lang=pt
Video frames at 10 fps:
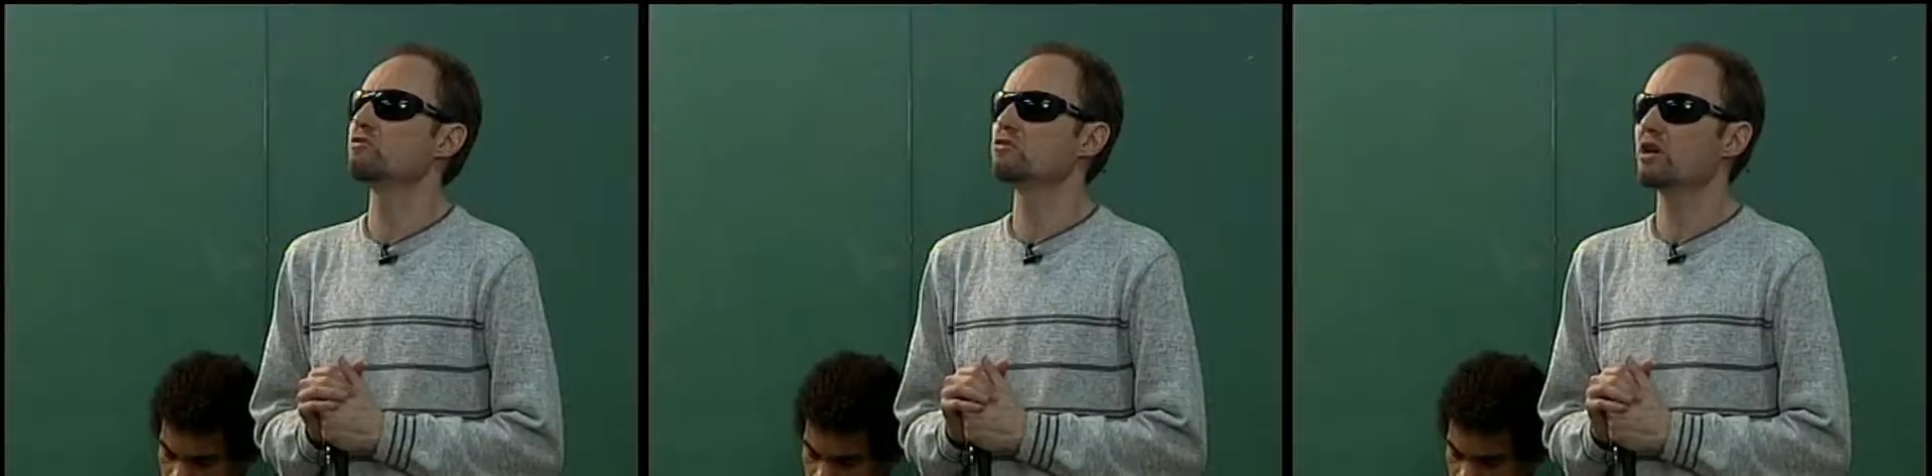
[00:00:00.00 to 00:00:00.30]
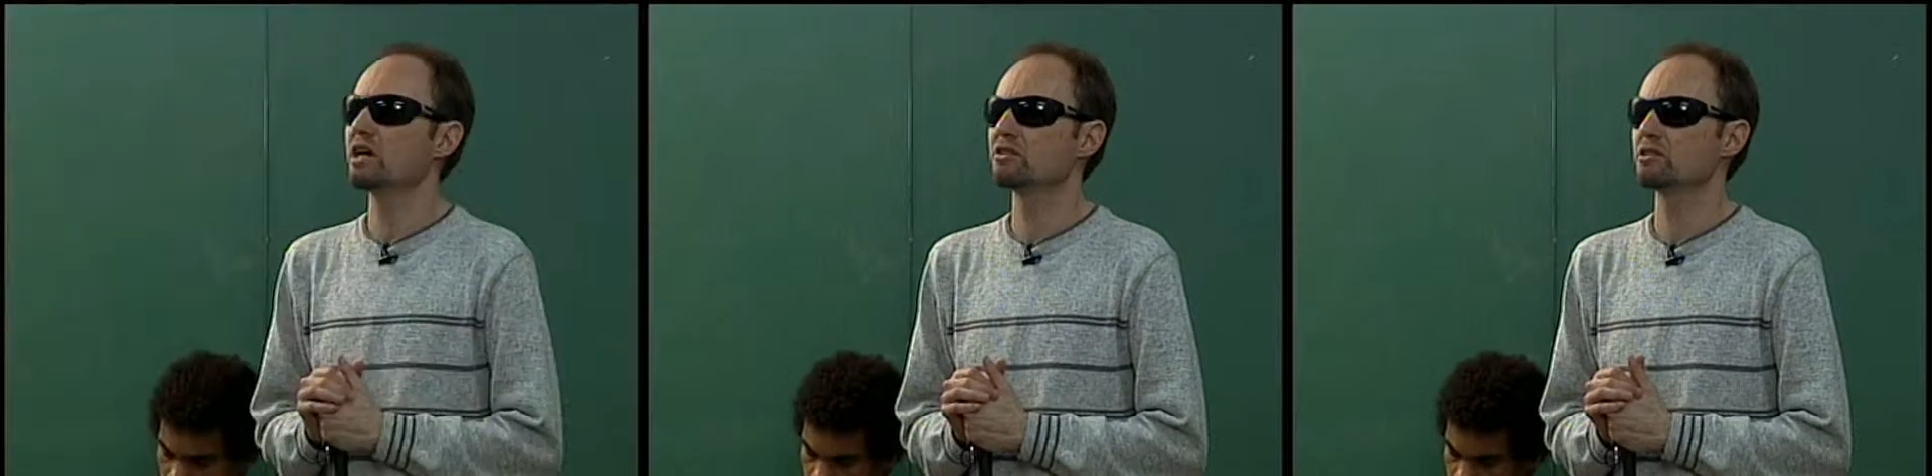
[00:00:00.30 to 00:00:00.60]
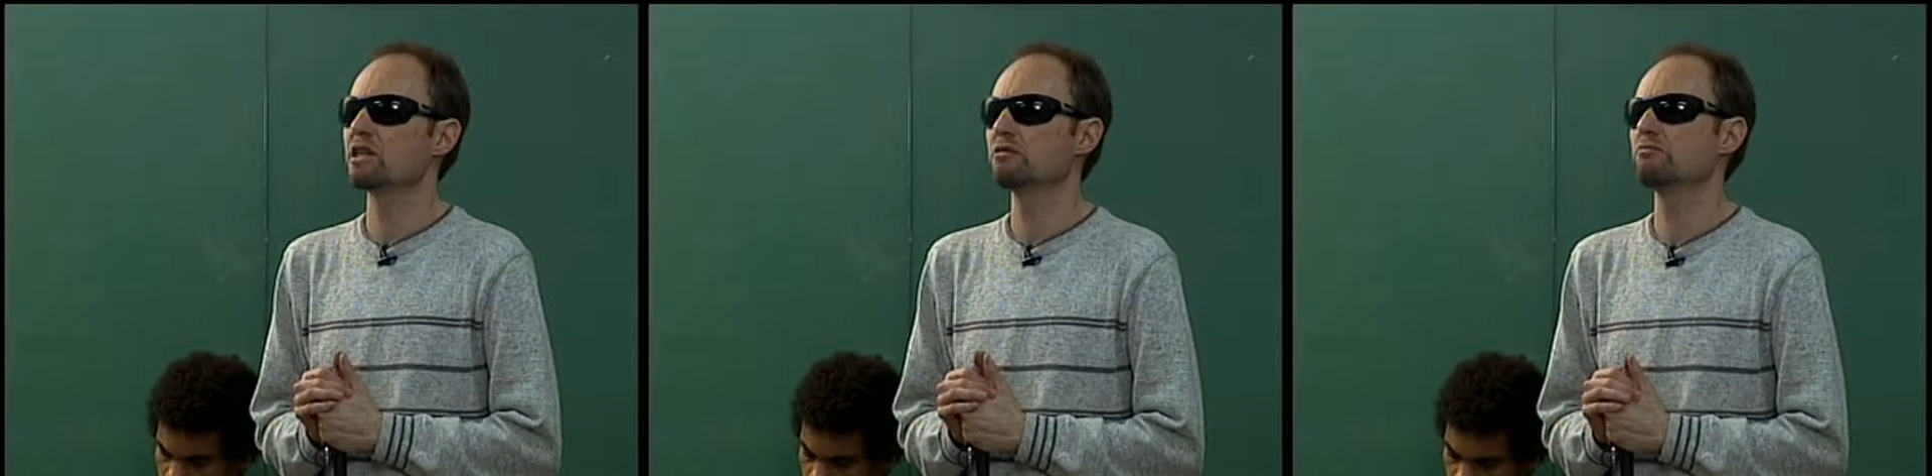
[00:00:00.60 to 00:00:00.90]
visuais,
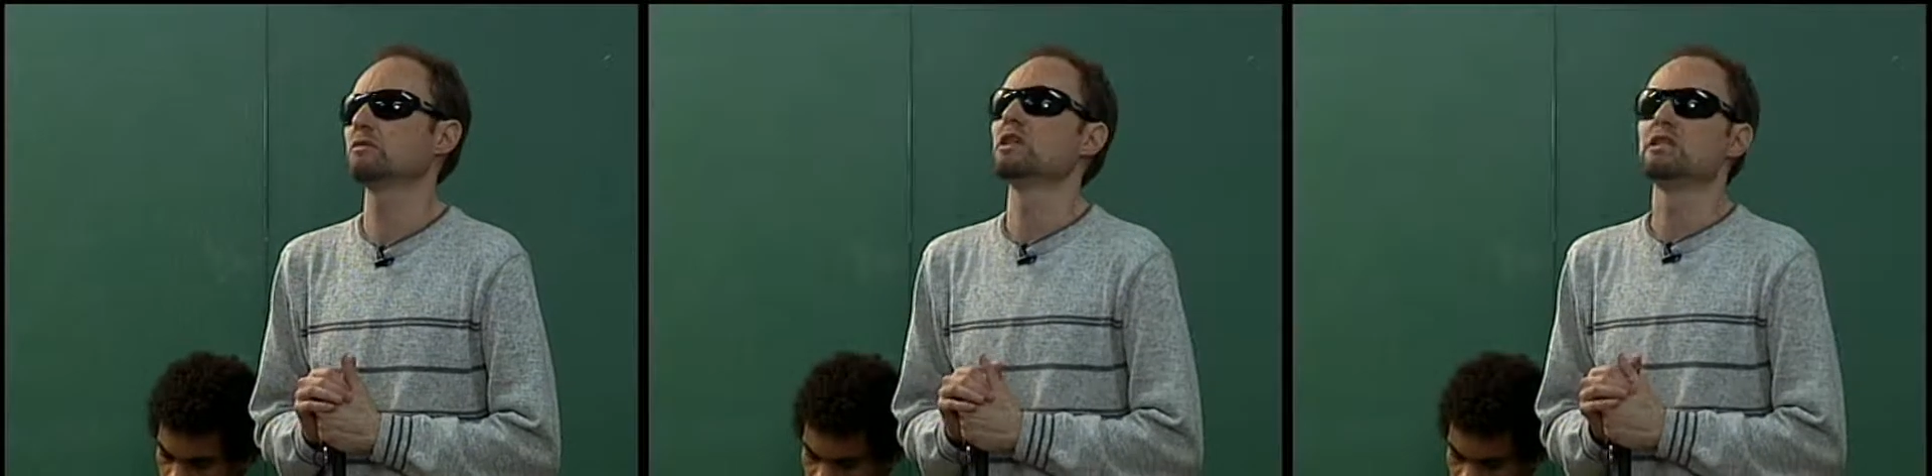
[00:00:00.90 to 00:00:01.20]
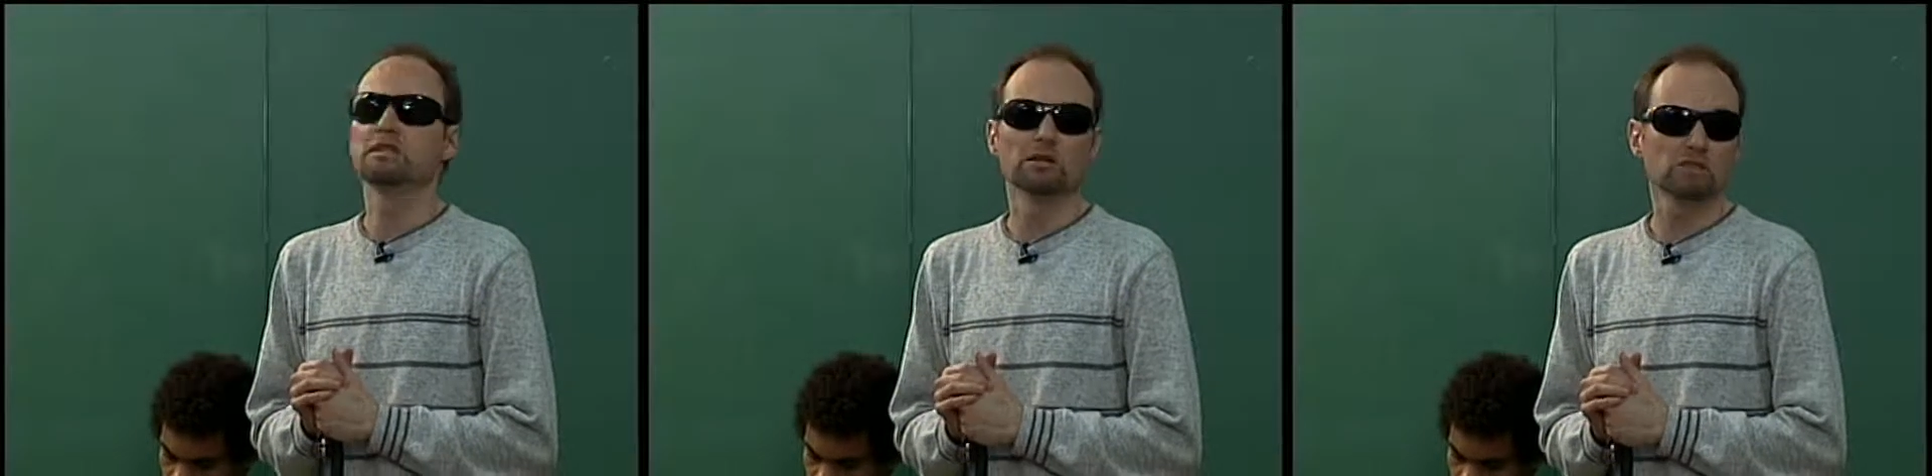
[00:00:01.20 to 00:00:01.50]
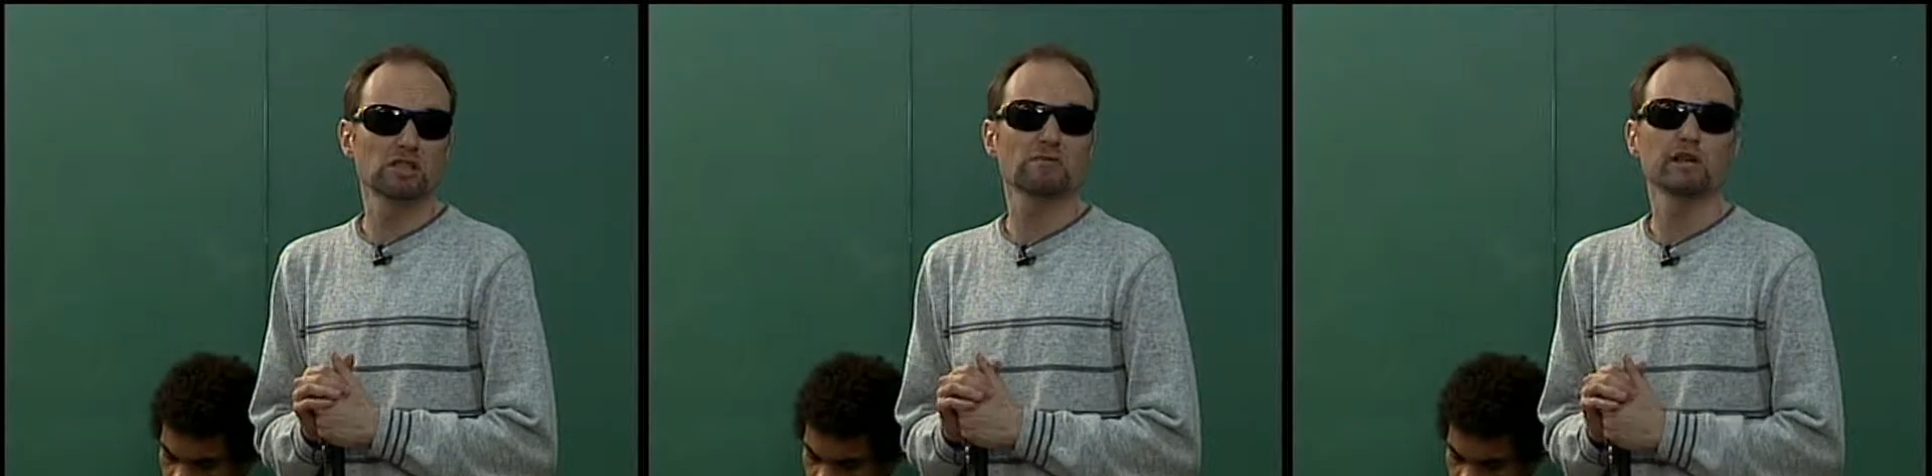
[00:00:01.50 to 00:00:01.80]
né,
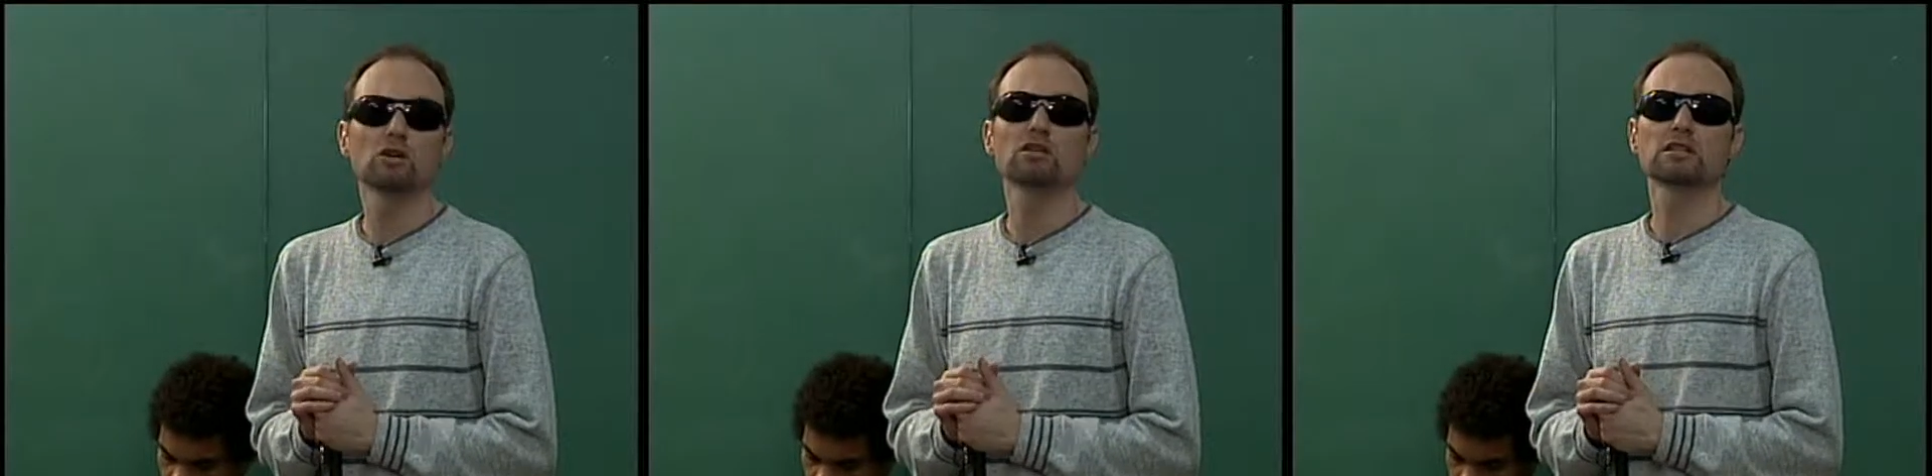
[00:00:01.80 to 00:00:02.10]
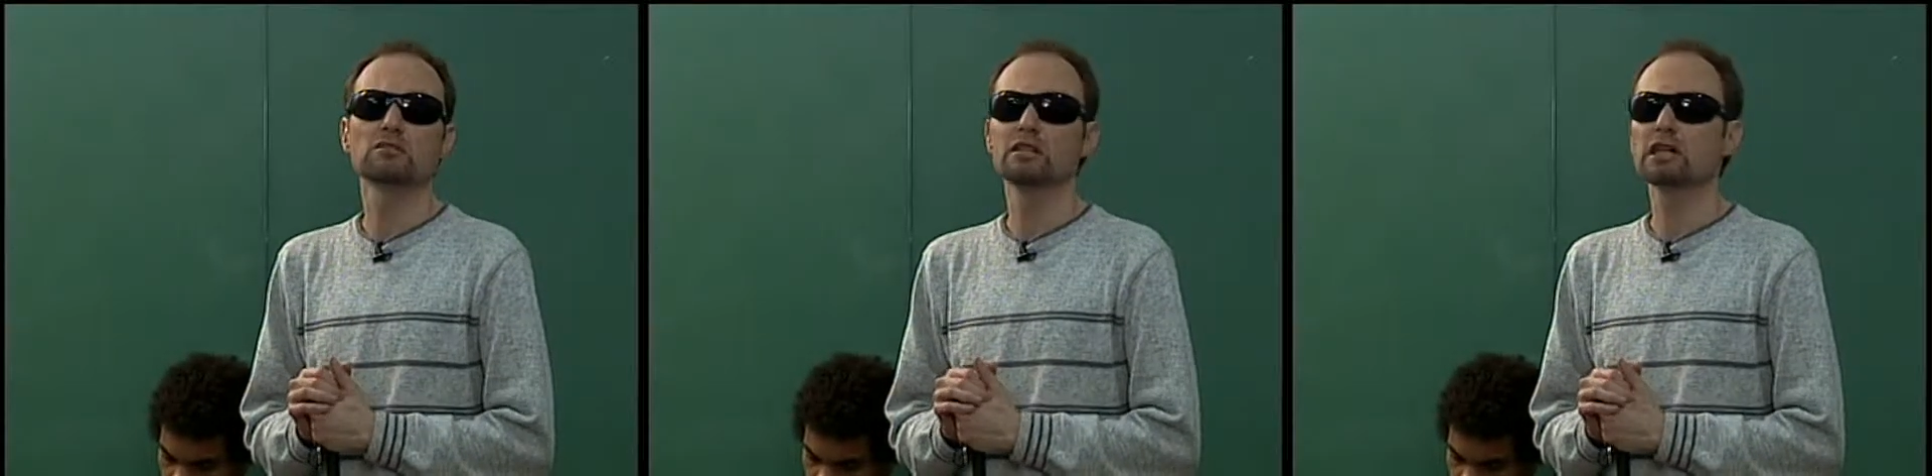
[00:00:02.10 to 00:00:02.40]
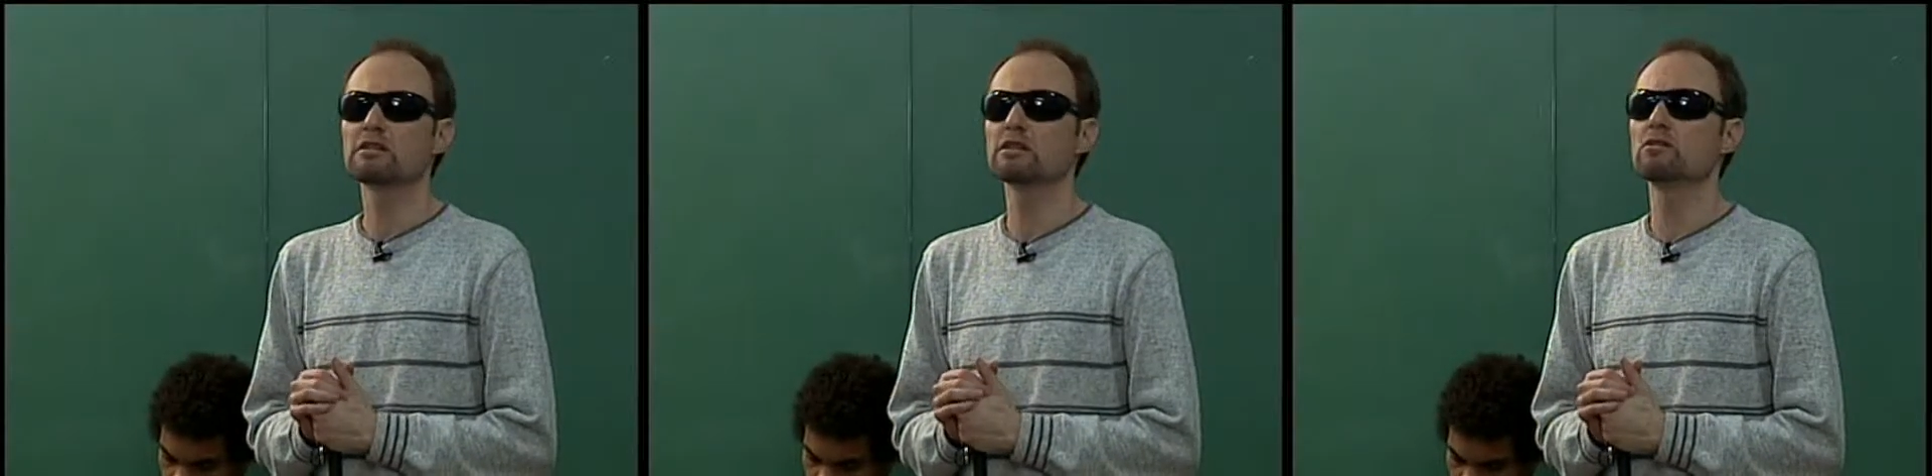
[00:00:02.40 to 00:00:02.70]
temos também a nossa
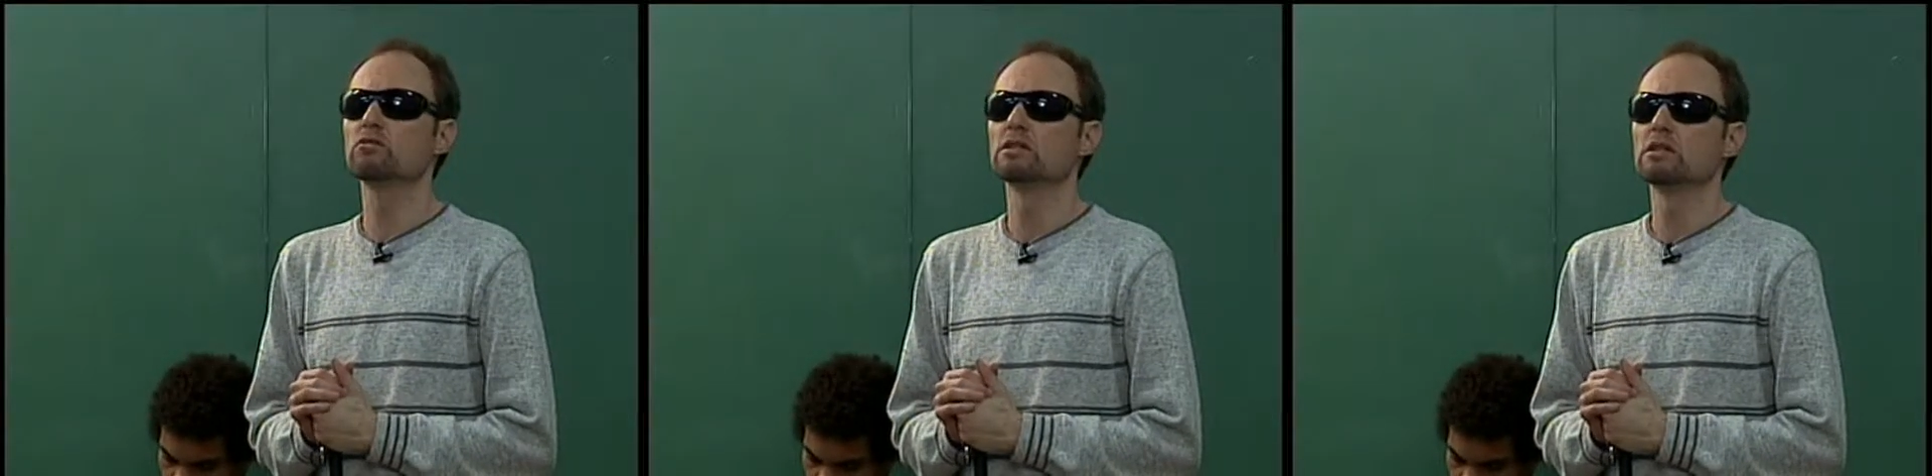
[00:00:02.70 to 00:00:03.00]
limitação,